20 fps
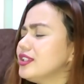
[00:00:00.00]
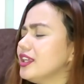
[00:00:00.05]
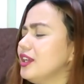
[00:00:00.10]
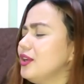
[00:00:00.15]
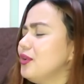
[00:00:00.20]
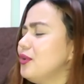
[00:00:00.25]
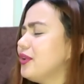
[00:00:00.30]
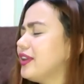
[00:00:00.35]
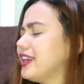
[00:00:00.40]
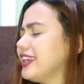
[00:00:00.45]

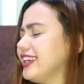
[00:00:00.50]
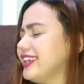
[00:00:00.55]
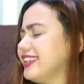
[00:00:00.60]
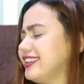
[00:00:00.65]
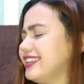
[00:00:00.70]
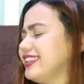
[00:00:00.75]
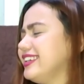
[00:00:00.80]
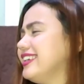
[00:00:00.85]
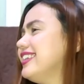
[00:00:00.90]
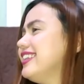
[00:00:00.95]
Hello
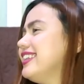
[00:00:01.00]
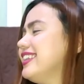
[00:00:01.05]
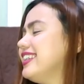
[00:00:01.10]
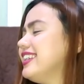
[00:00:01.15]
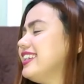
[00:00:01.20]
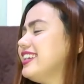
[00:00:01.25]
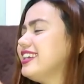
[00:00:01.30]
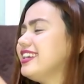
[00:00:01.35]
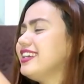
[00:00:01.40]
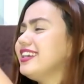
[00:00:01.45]

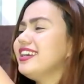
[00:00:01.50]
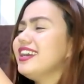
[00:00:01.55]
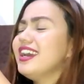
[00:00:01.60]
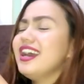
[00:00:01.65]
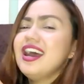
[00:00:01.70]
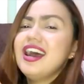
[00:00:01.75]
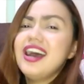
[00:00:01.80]
Kitty!